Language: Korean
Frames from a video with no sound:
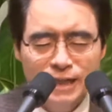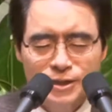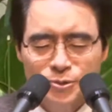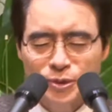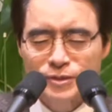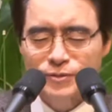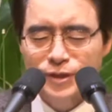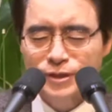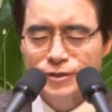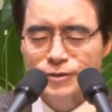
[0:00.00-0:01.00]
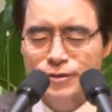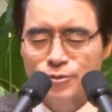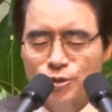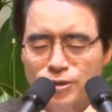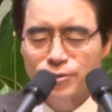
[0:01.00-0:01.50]
기도의 저녁에 저희들을
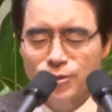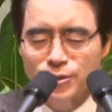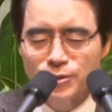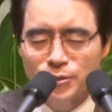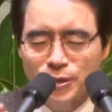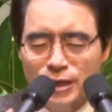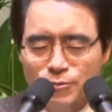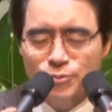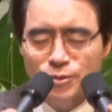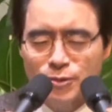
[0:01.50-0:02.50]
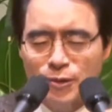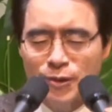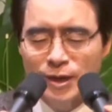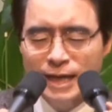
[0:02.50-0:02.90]
주의 전으로 인도해 주시고